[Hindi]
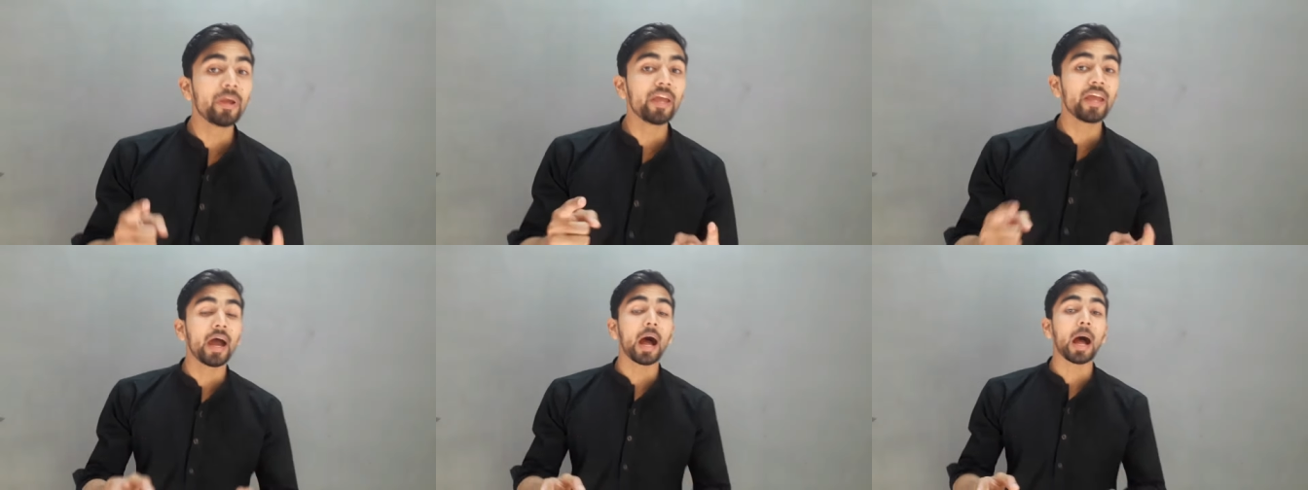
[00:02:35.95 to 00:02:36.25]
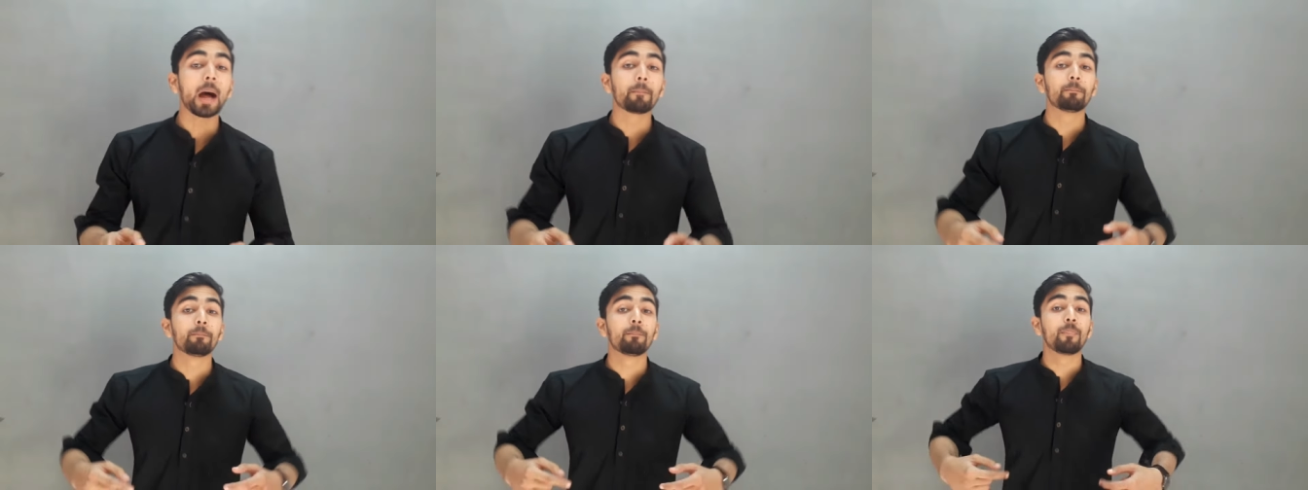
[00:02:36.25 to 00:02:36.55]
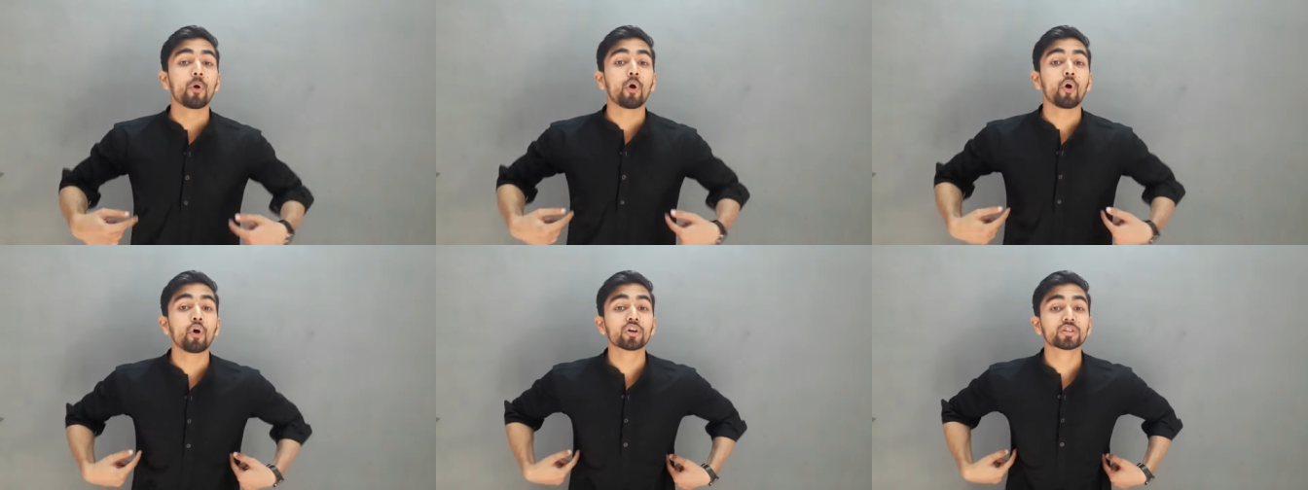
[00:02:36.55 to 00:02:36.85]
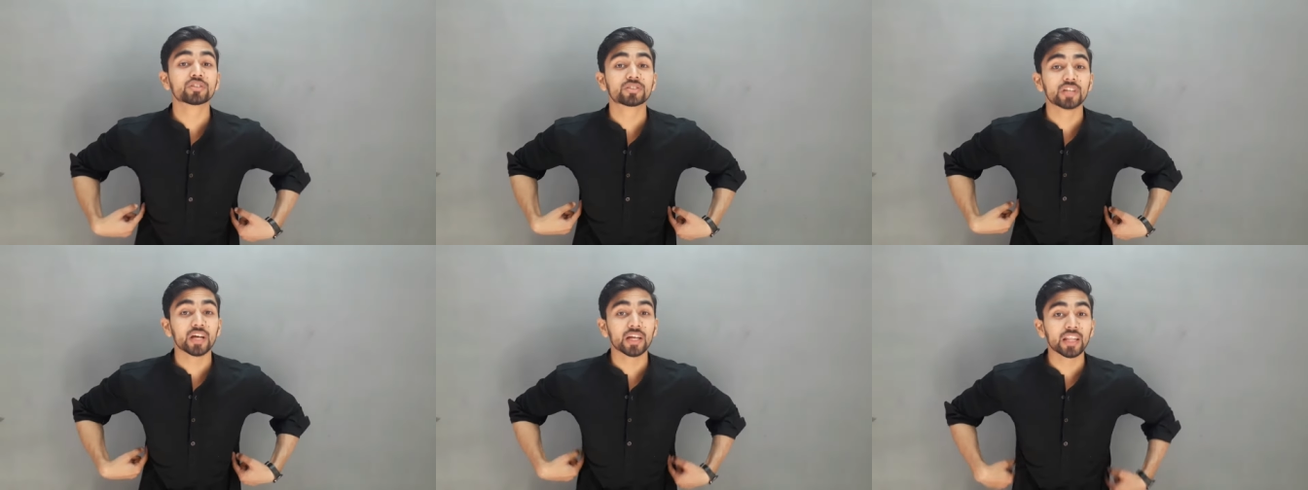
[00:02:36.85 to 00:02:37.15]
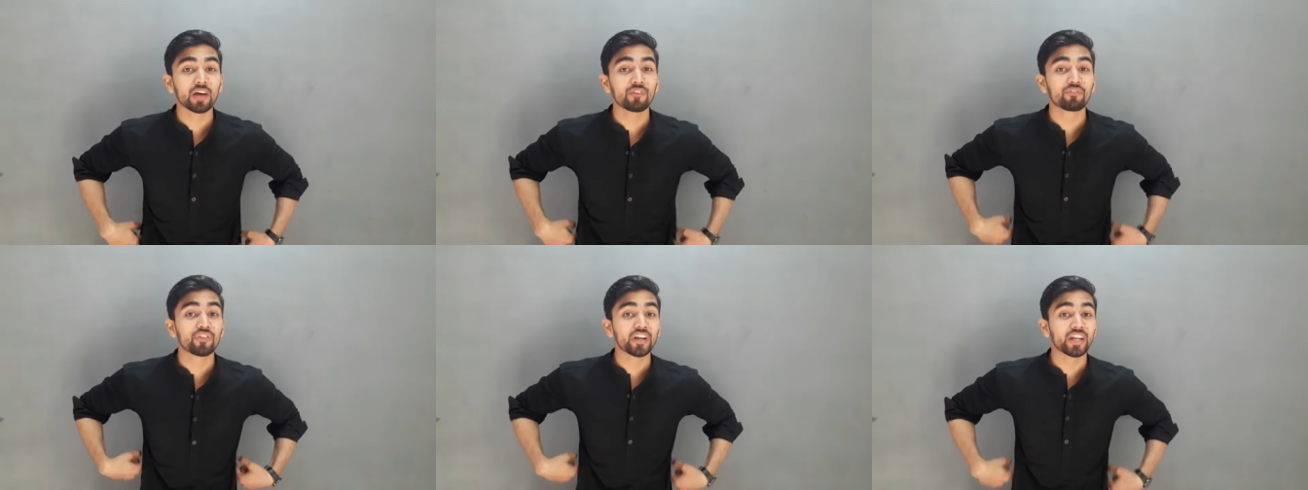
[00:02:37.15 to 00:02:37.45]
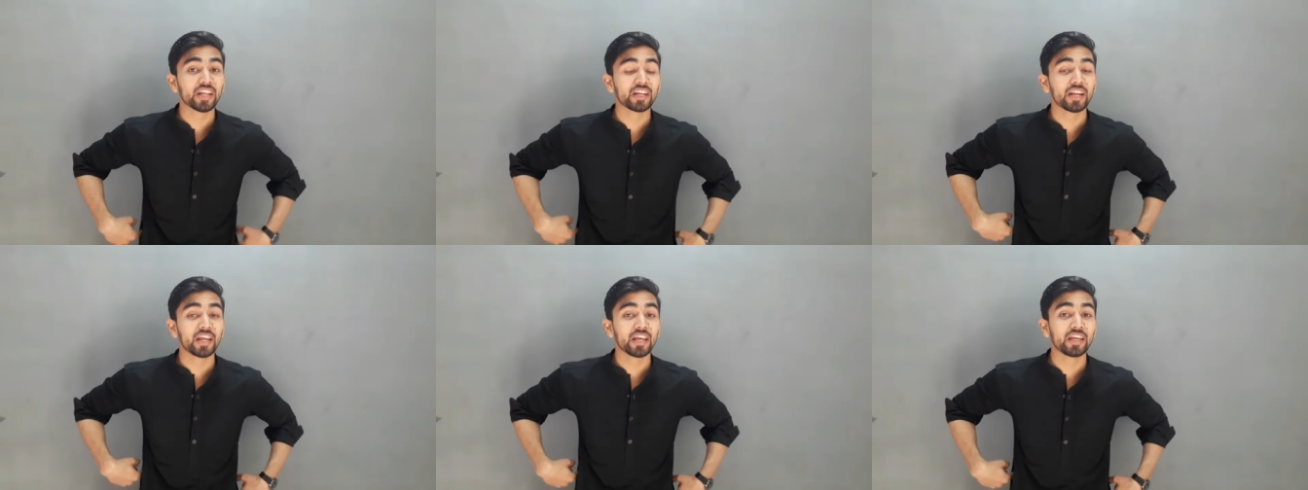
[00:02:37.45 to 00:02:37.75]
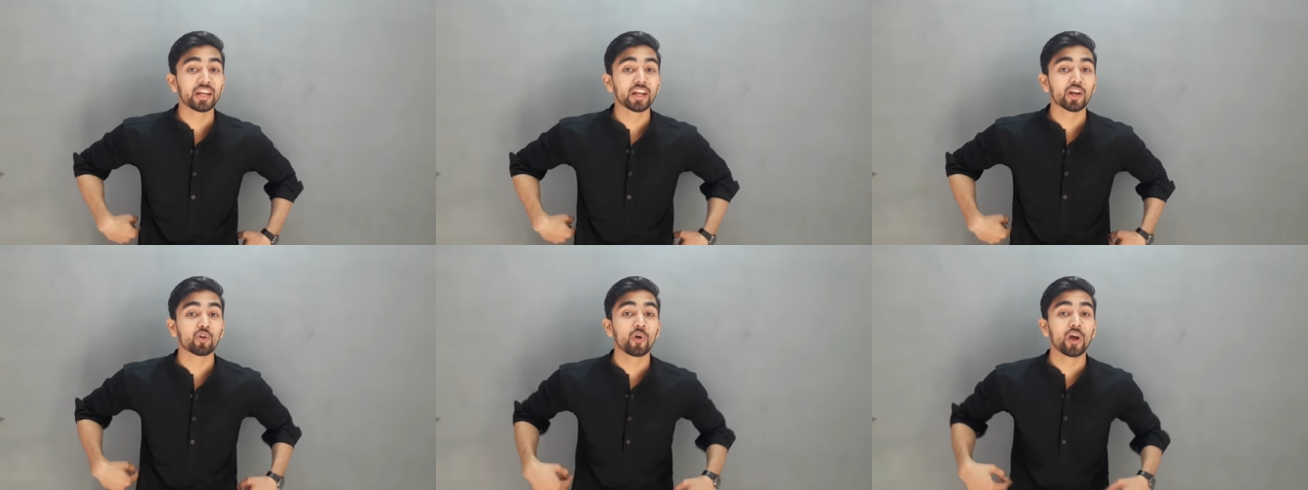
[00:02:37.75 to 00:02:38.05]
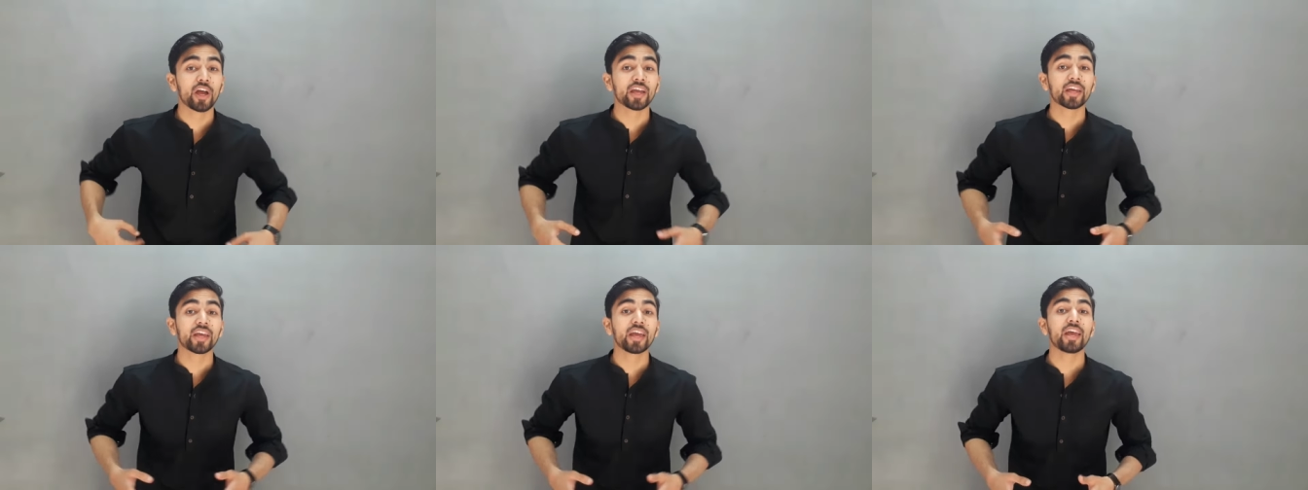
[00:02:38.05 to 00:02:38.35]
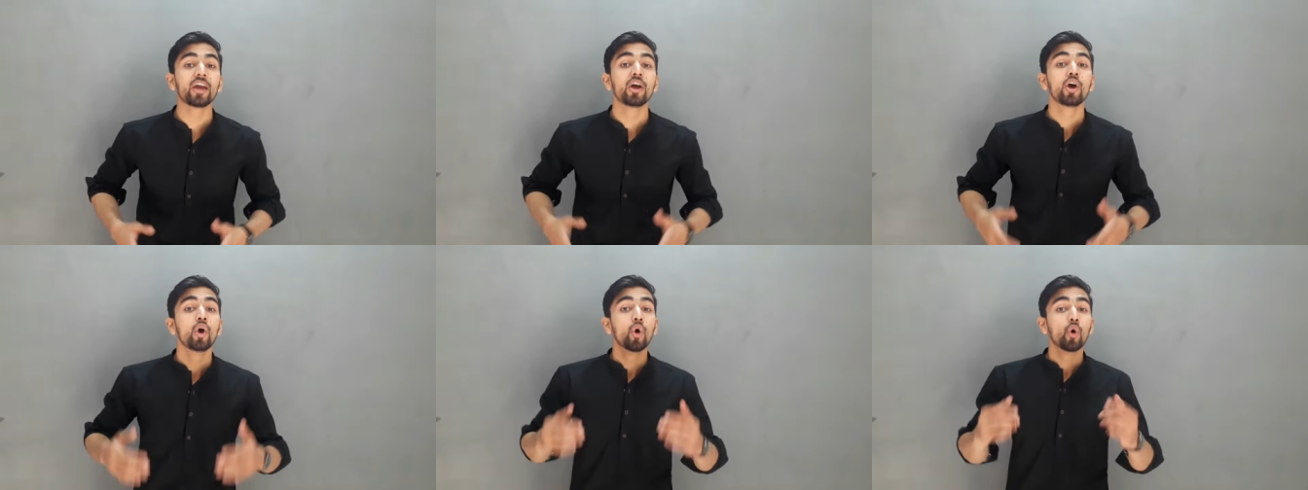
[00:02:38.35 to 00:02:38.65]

भी आप बहुत ज्यादा फिटिंग नहीं रखवाएंगे